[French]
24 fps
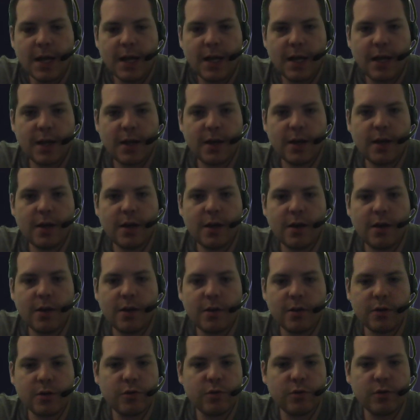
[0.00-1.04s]

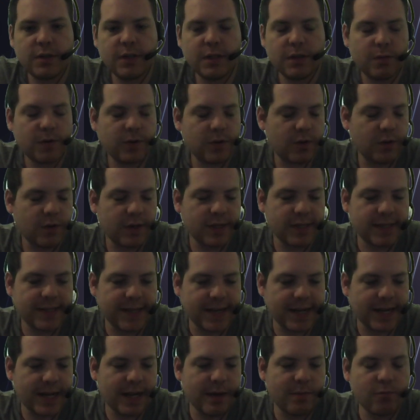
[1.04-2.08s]
que ce soit sur
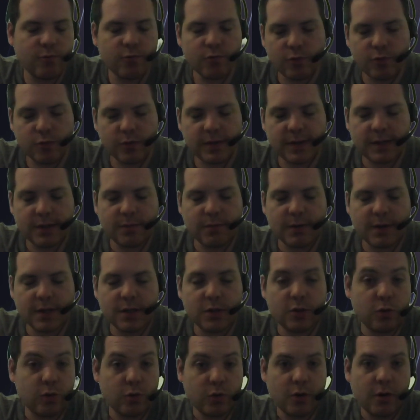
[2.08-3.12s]
Instagram ou que ce soit
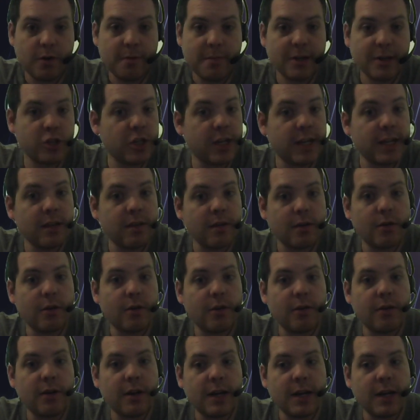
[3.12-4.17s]
sur ma
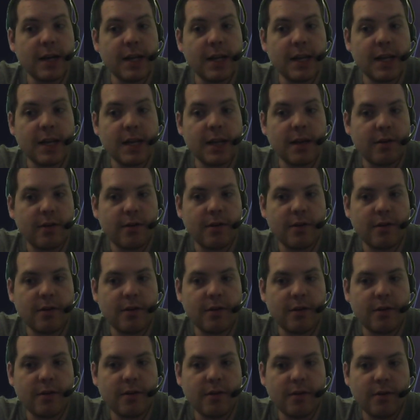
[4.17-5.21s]
chaîne, les,
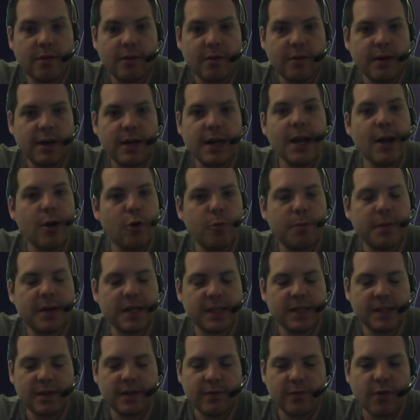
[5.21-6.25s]
les
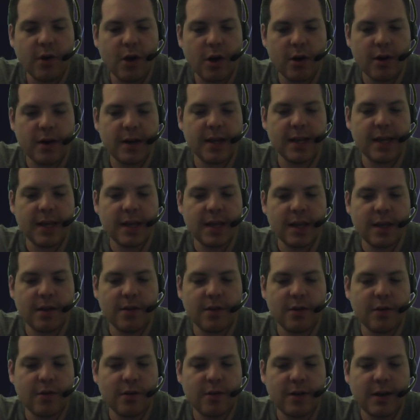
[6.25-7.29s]
reprises des vols et
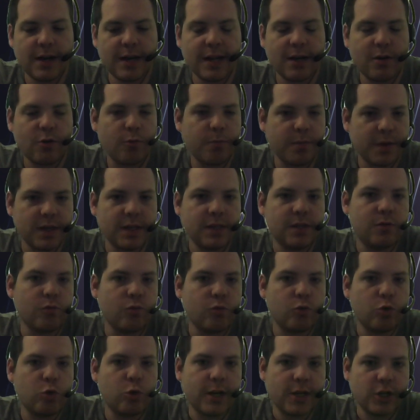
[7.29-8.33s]
les reprises
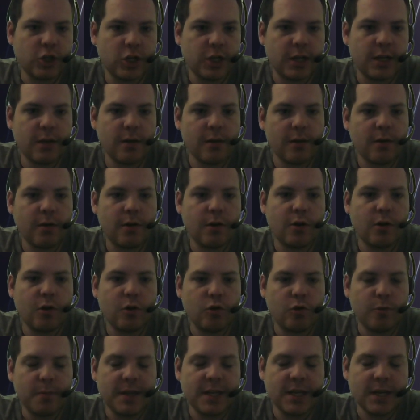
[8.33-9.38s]
donc, de la chaîne
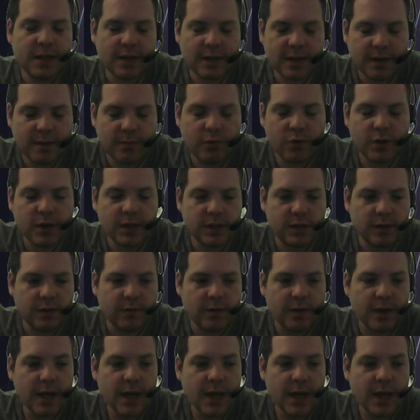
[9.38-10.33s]
de manière très progressive.